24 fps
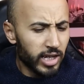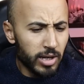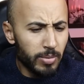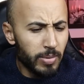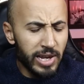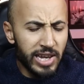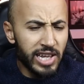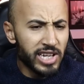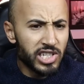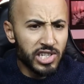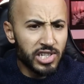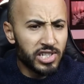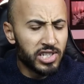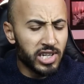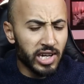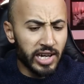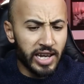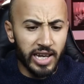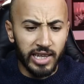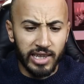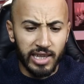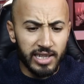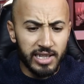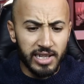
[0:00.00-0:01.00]
ليش
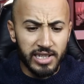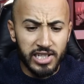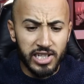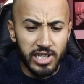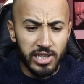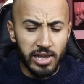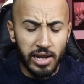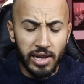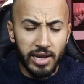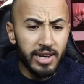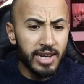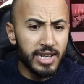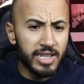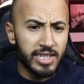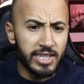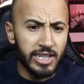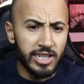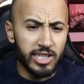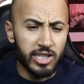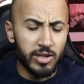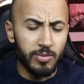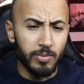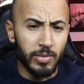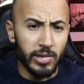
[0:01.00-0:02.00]
الجاكيطه ديال شي دري
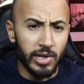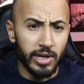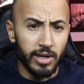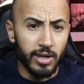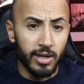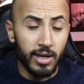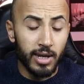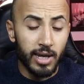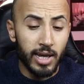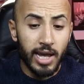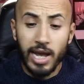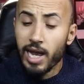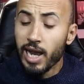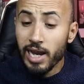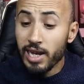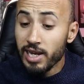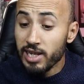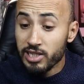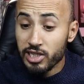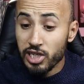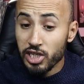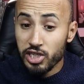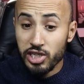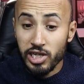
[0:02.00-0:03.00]
ناسيه تما
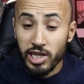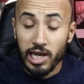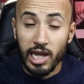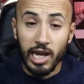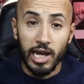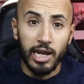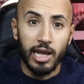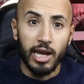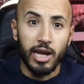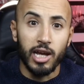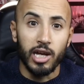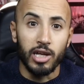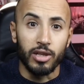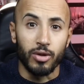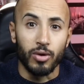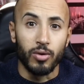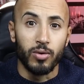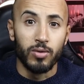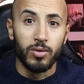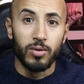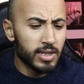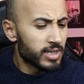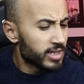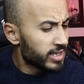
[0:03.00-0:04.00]
خليه يجي لها على خاطر
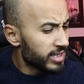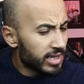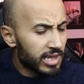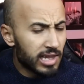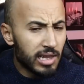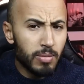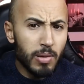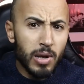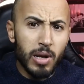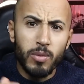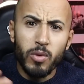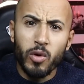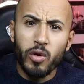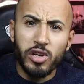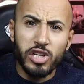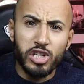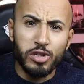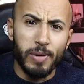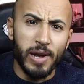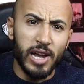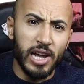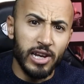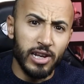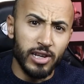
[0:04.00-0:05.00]
سد الباب
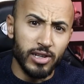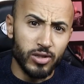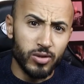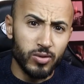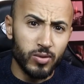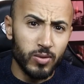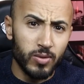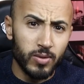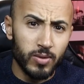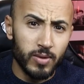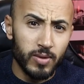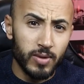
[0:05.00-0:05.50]
وخرج بحالاتو